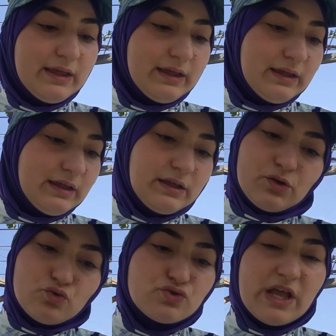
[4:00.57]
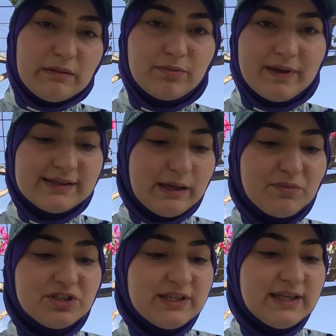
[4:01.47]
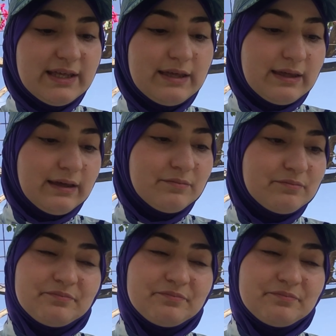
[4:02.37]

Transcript: Ee, güzel bir bez. Emiciliği iyi.